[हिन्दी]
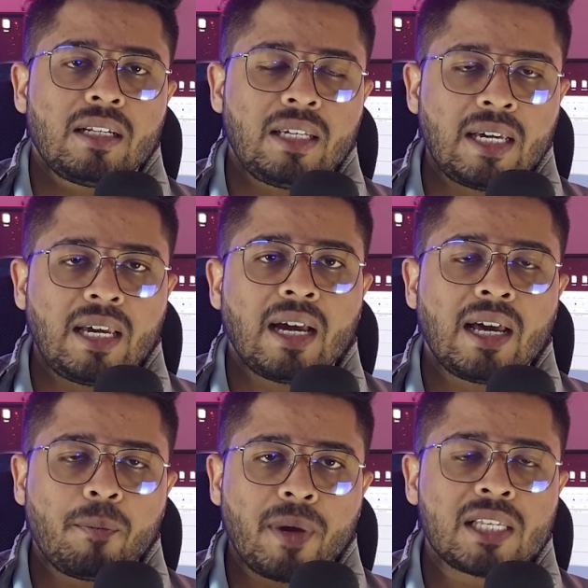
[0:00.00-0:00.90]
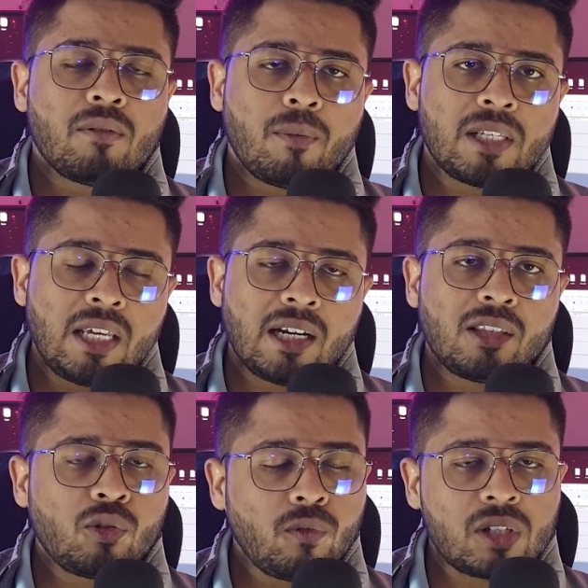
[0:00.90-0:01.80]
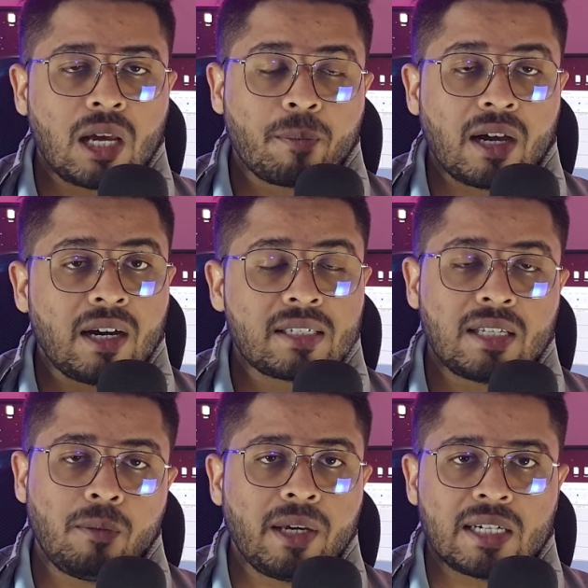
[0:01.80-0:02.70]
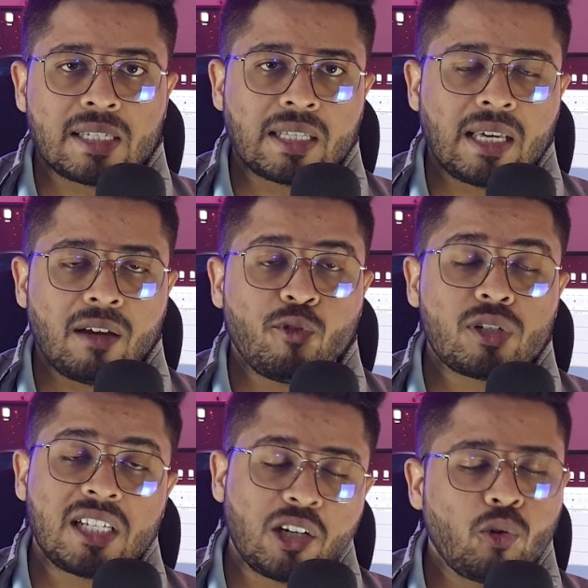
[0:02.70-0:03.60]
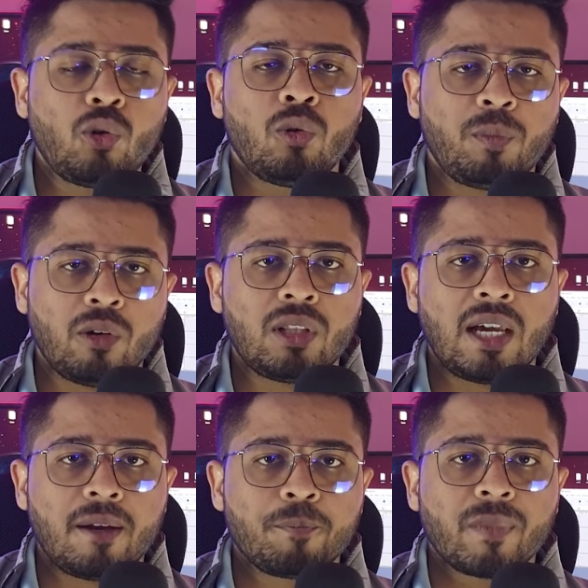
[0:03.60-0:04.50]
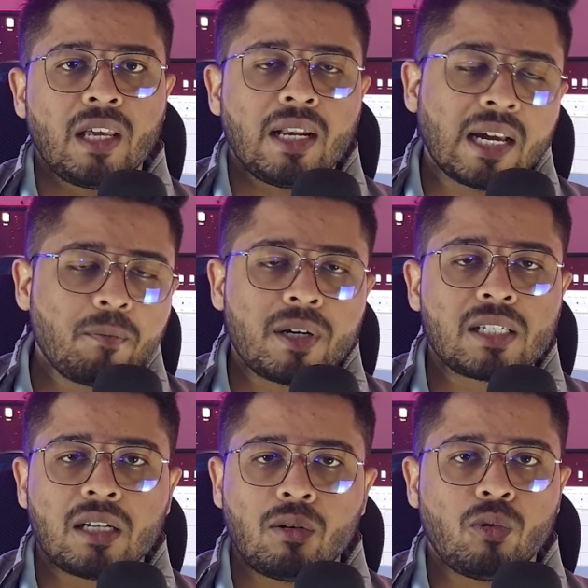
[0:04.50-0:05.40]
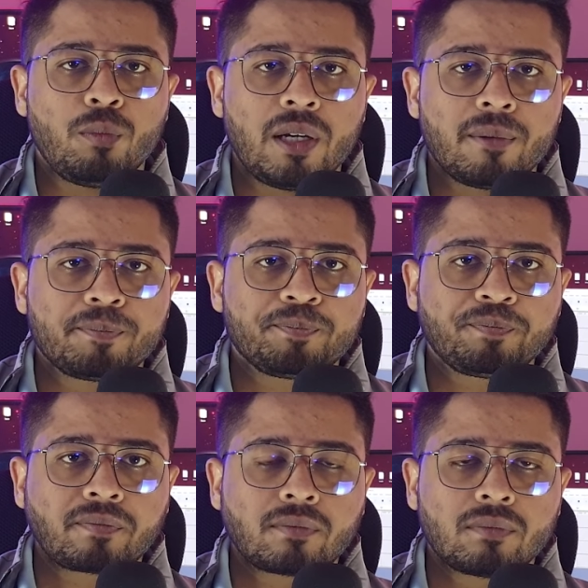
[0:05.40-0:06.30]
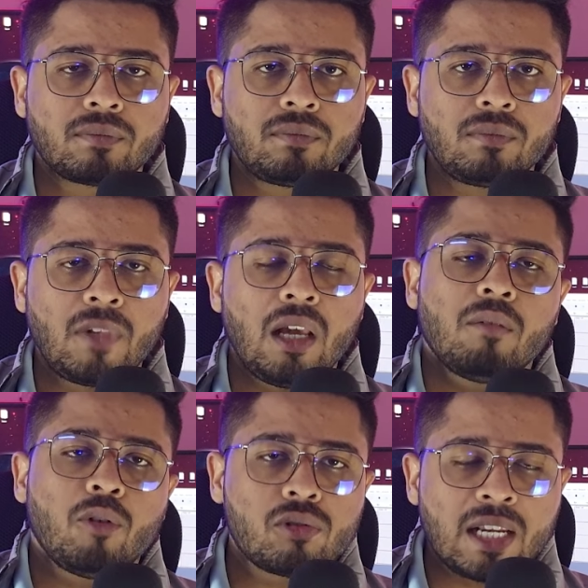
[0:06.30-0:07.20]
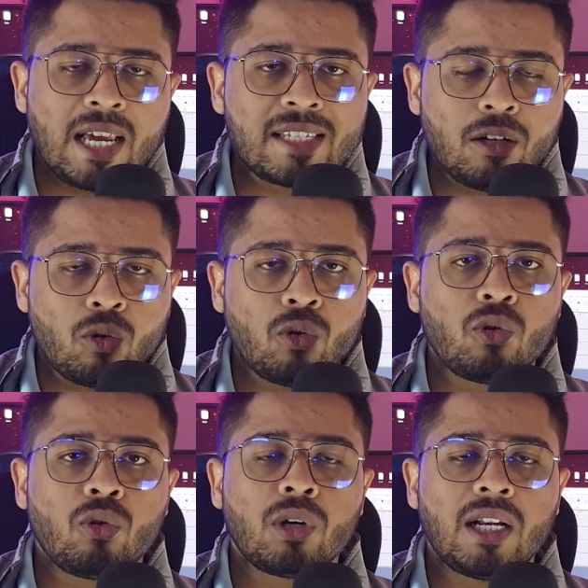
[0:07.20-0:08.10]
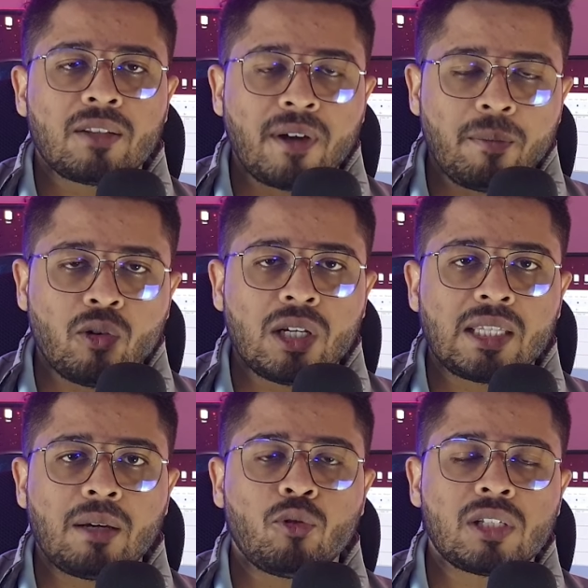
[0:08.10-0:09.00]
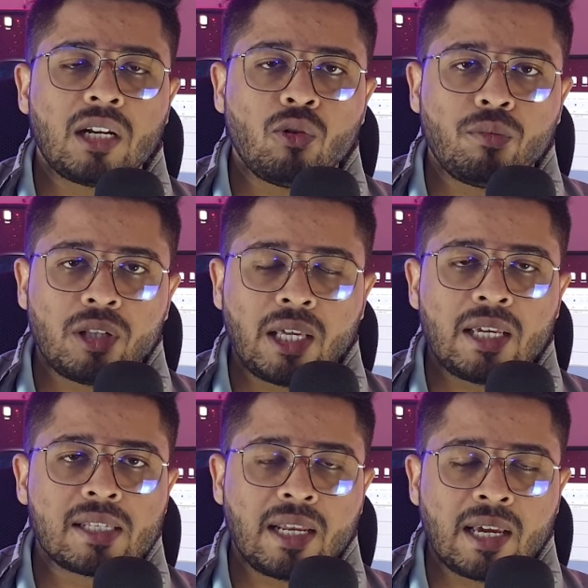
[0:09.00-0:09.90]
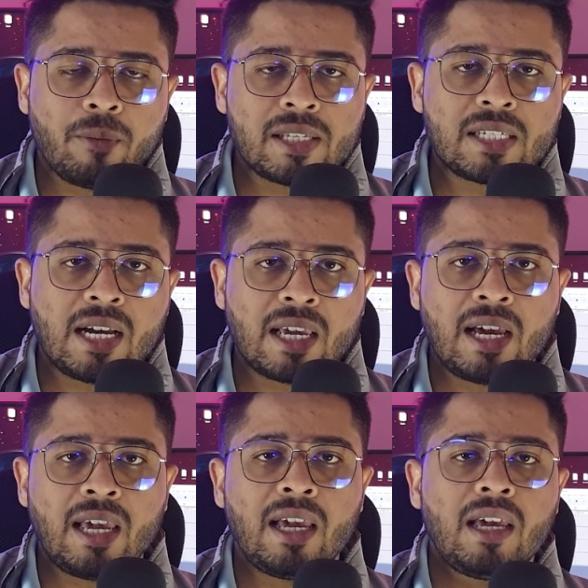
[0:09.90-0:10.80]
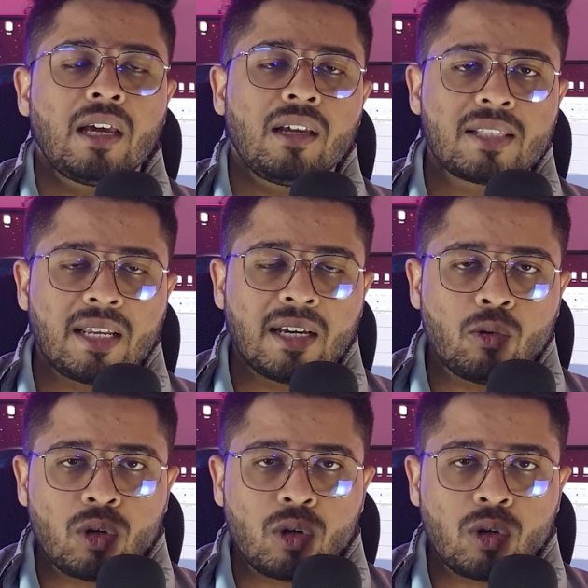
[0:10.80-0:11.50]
ठीक है अगर आप पैसा वापस नहीं करते हो तो वो आपका घर सील भी कर सकता है वो सिक्योर्ड लोन पे होता है ना कि पर्सनल लोन पे बहुत सारे ऐसे लोगों को गलत फहमी हो जाता है बहुत सारे लोग बोलते हैं कि इस तरीके का मैसेज आ गया है इस तरीके का